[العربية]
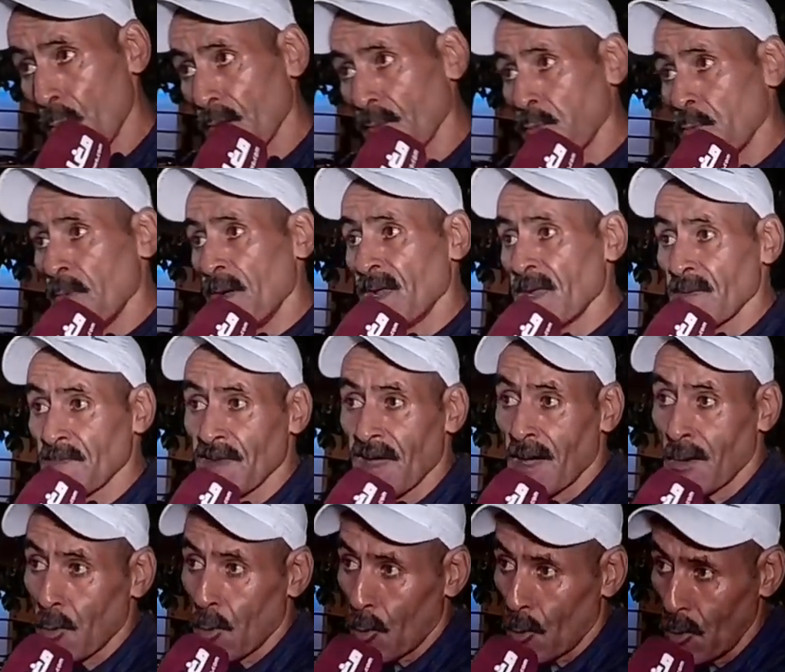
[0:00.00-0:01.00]
وقفوا معنا من
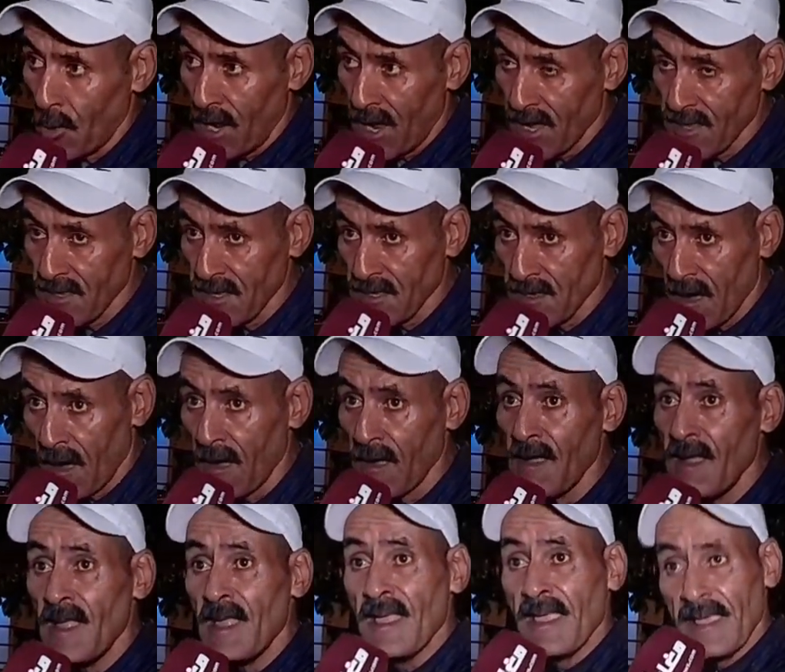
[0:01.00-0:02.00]
نهار وقوع الحادثة
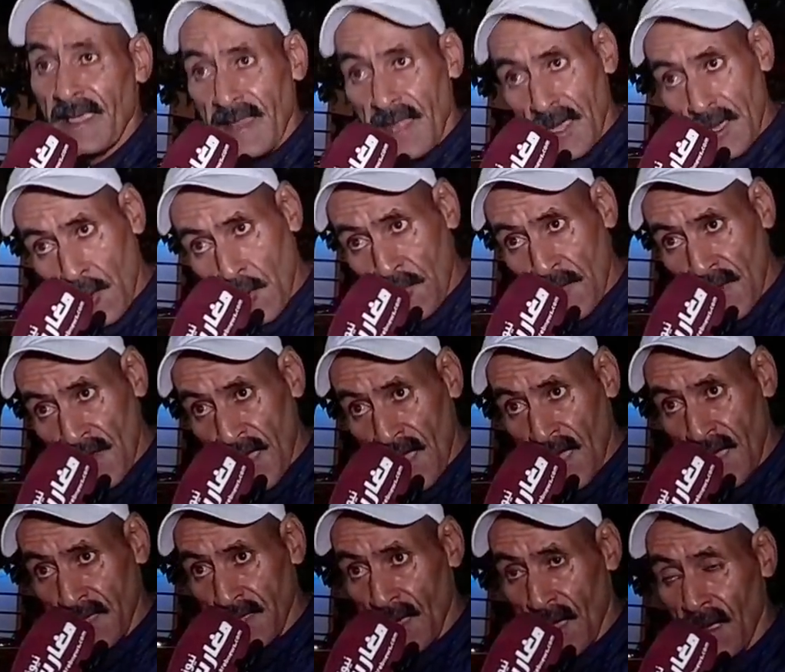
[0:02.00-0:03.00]
إلى
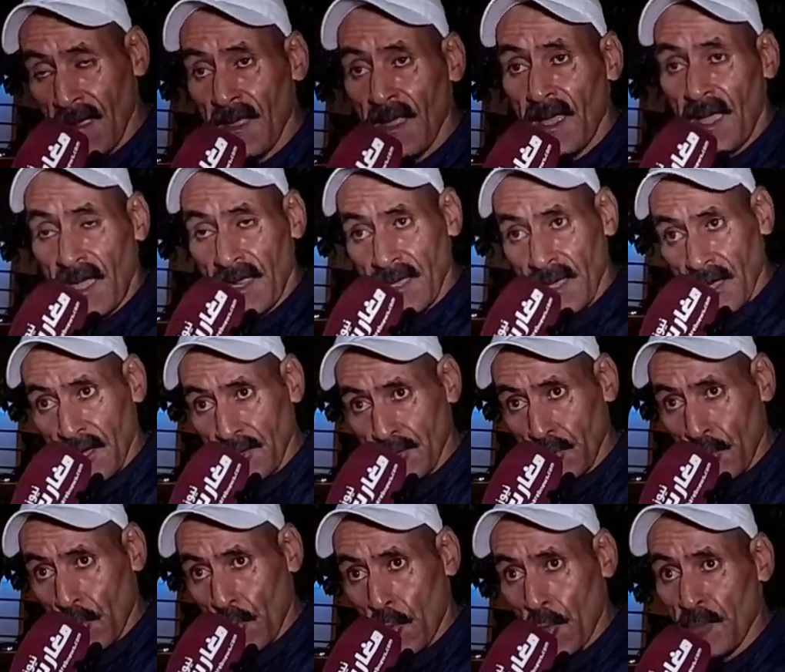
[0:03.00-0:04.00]
يومنا هذا حنا
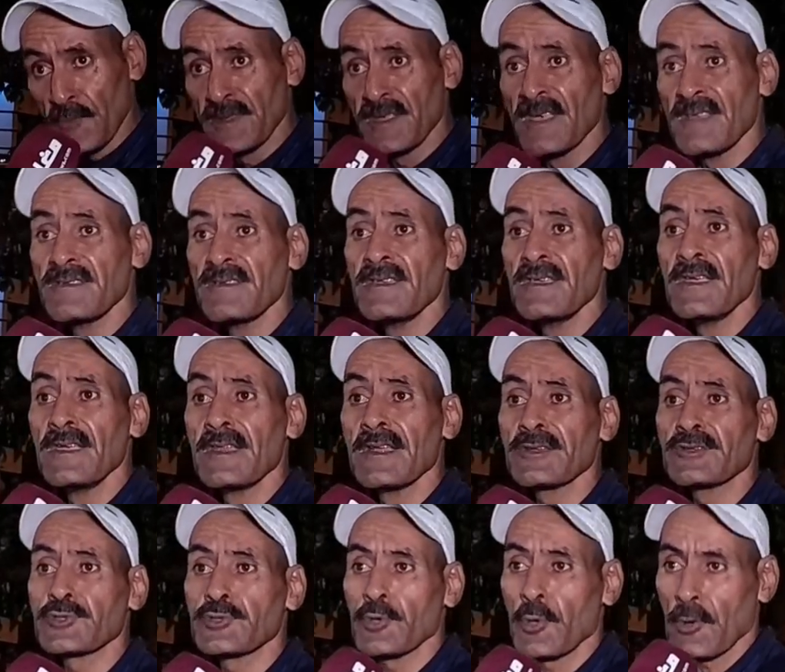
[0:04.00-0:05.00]
كنشكرهم جزيل
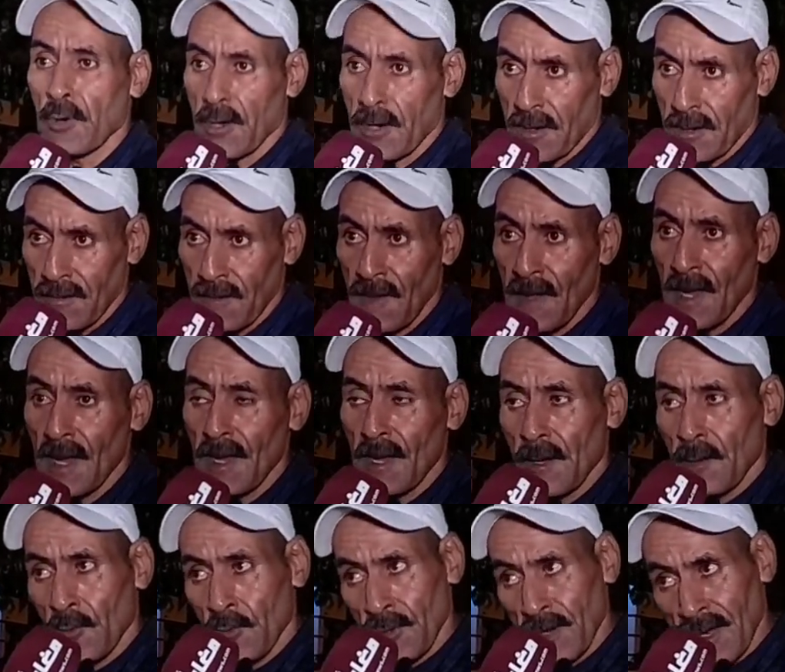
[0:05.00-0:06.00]
الشكر
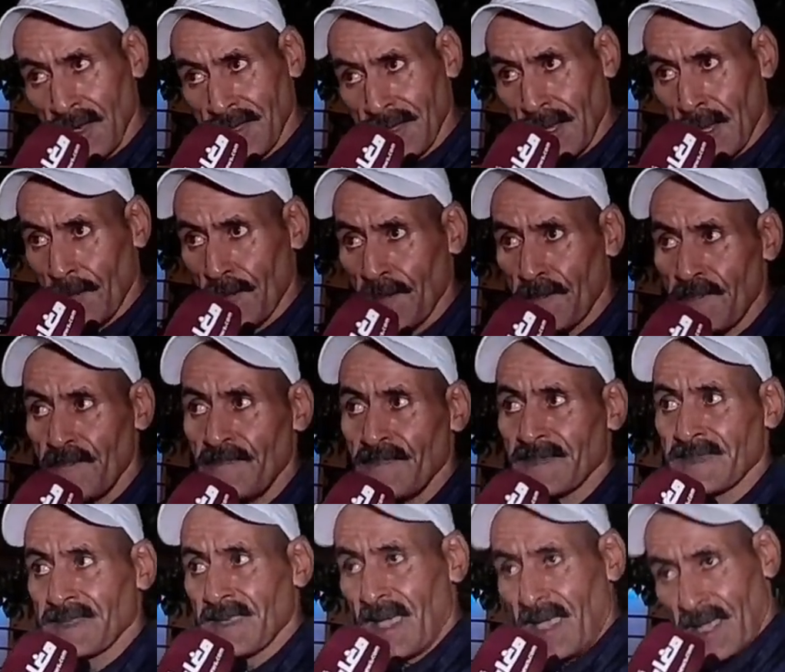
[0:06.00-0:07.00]
ونطلب
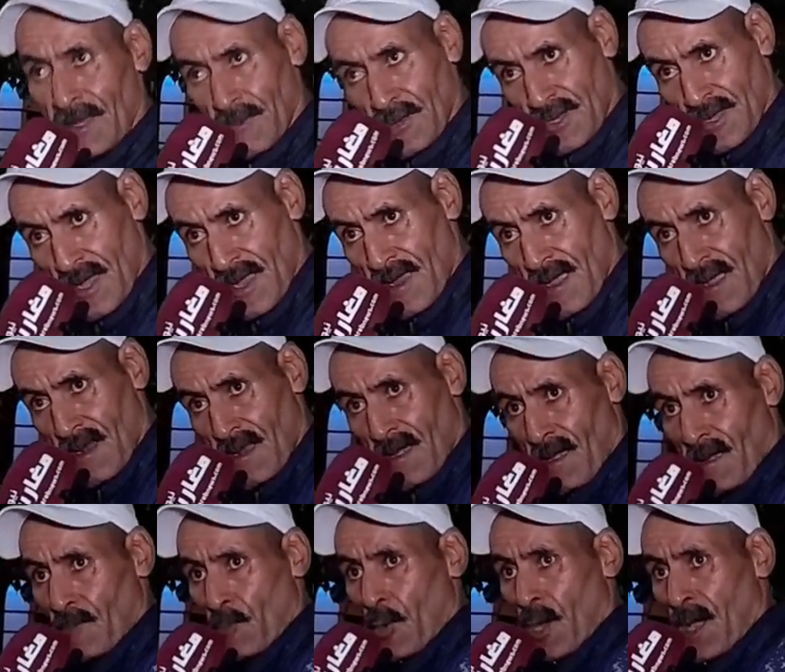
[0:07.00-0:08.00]
صاحب
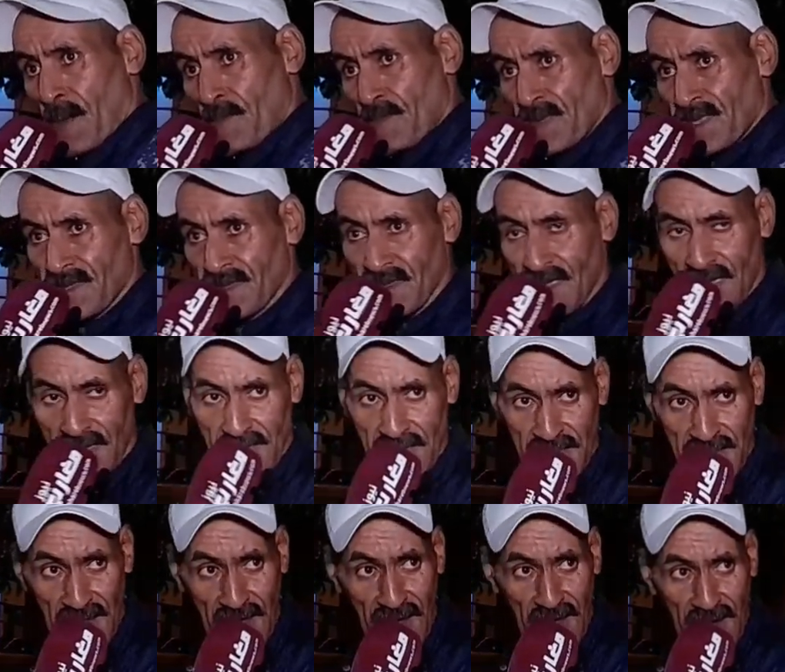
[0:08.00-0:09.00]
الجلالة محمد
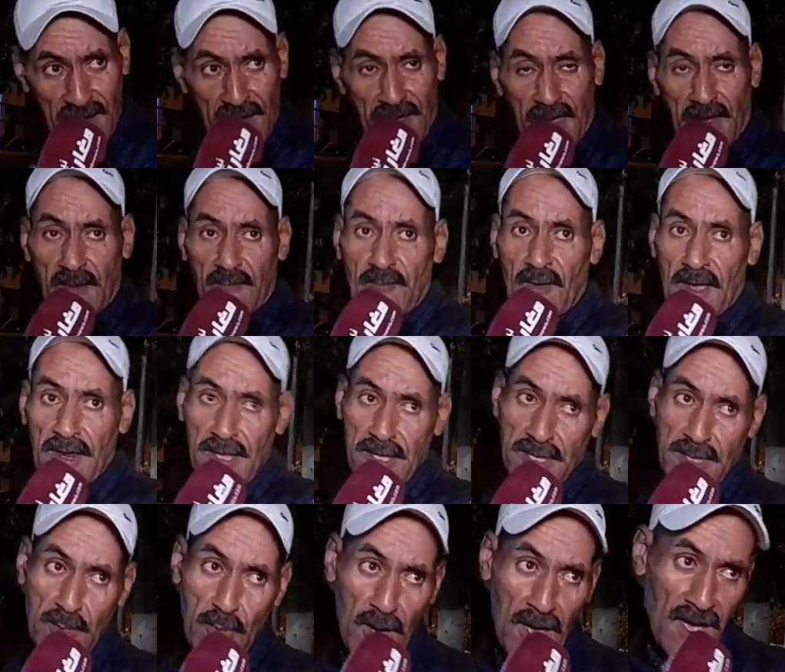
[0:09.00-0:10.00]
السادس اللي غرف عليه
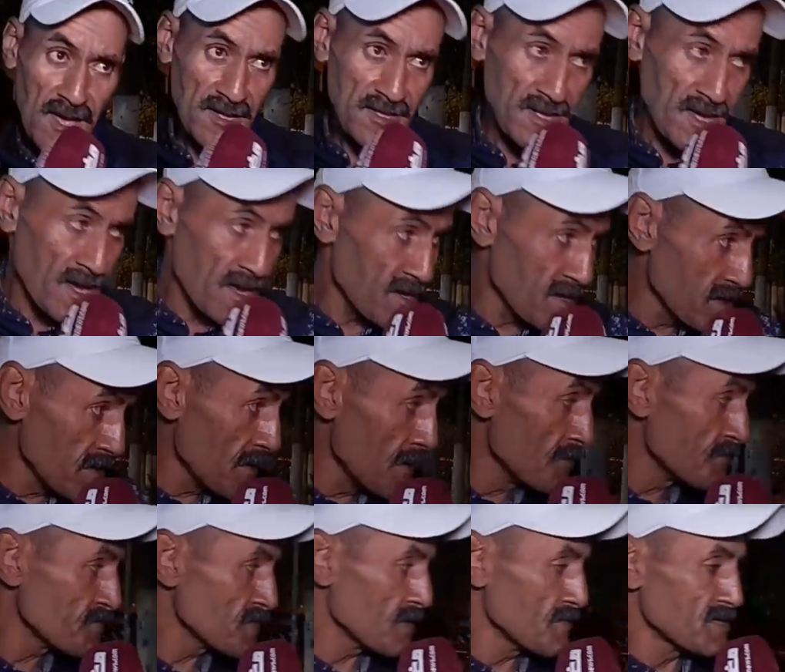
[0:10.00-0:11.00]
الدعاء ديالي
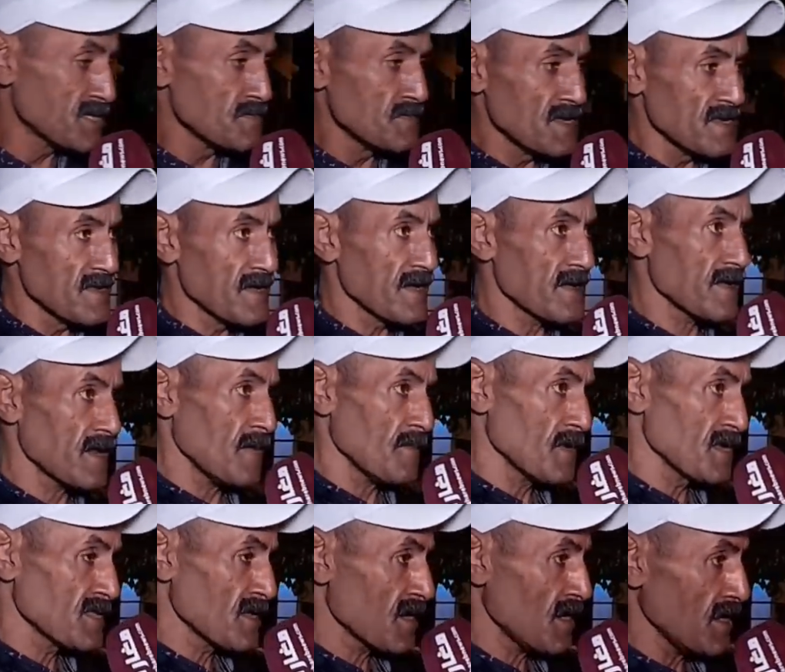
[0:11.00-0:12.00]
بسم الله
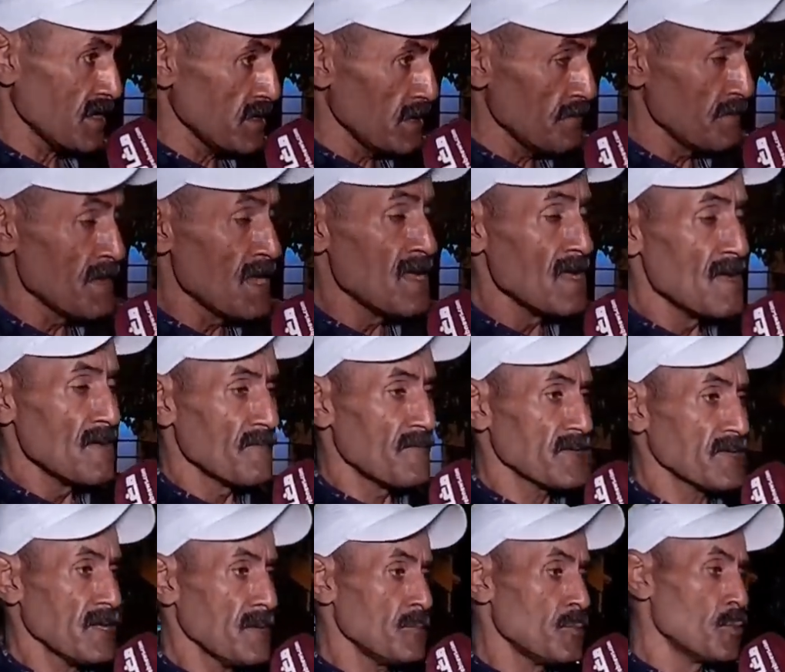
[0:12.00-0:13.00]
الرحمن الرحيم
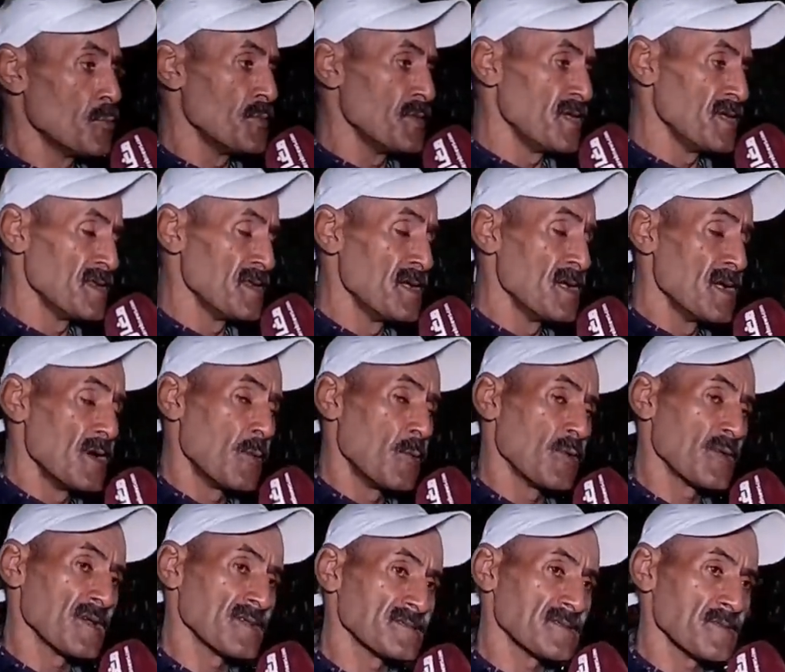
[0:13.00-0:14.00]
فتح مبين
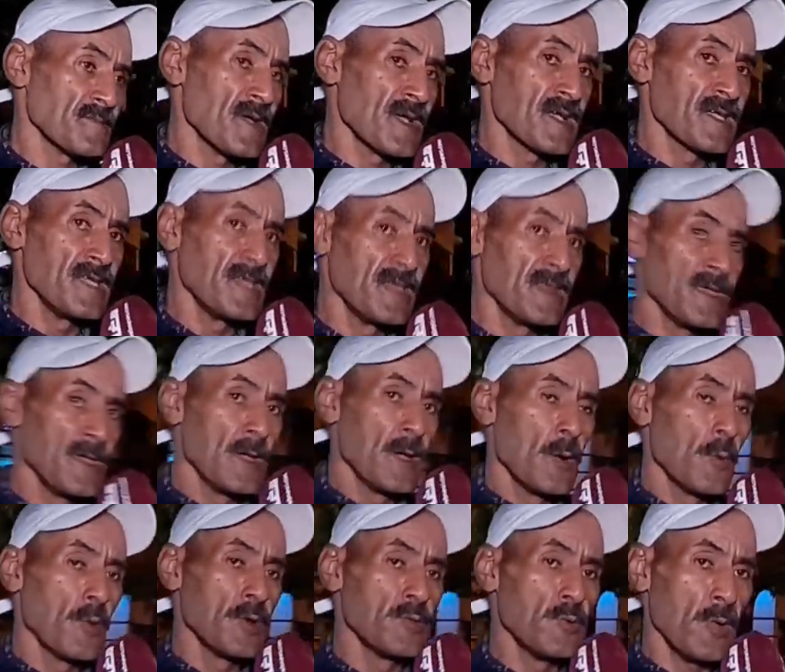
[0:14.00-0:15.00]
ونصر مكين
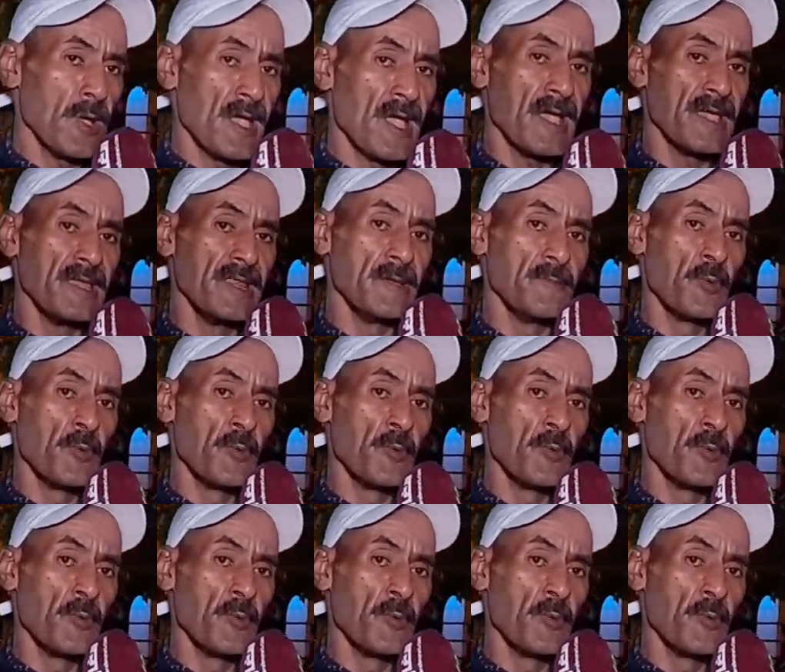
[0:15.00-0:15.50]
ودعائي